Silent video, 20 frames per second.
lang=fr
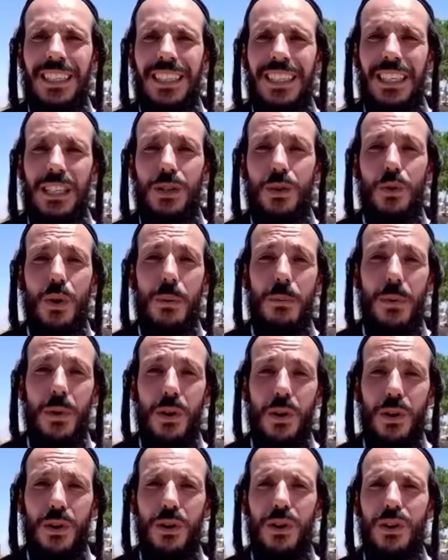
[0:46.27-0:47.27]
qui ne croient pas
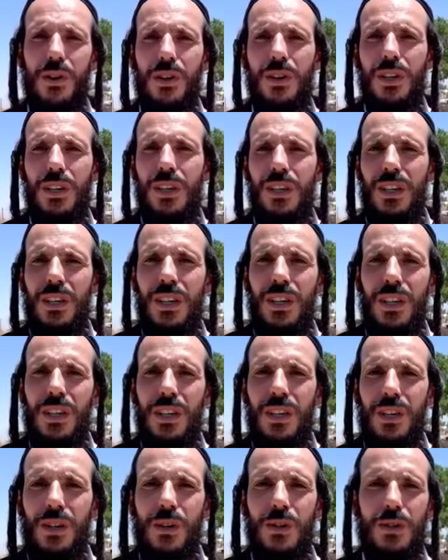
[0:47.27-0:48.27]
encore
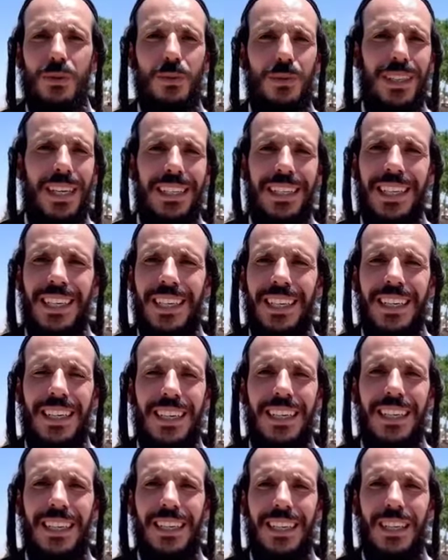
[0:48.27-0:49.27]
que ce monde n'a été
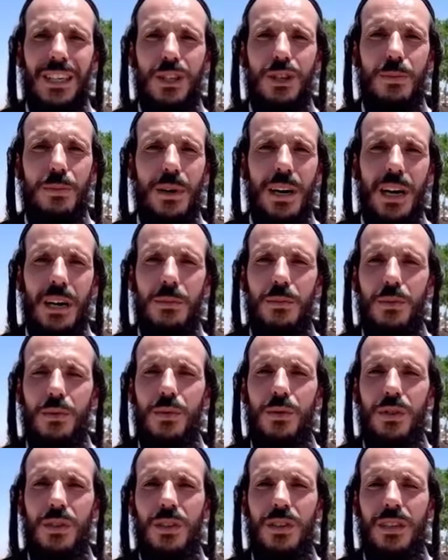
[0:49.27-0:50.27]
créé que par
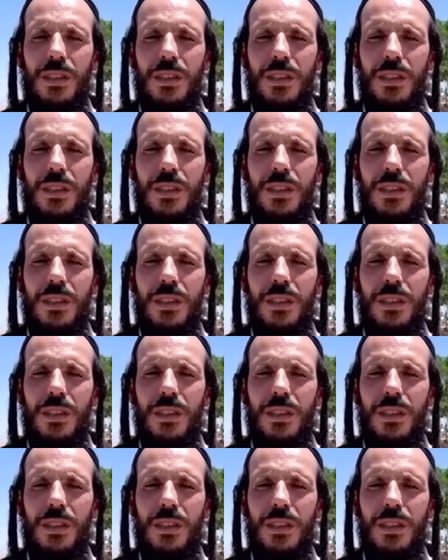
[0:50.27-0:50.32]
amour,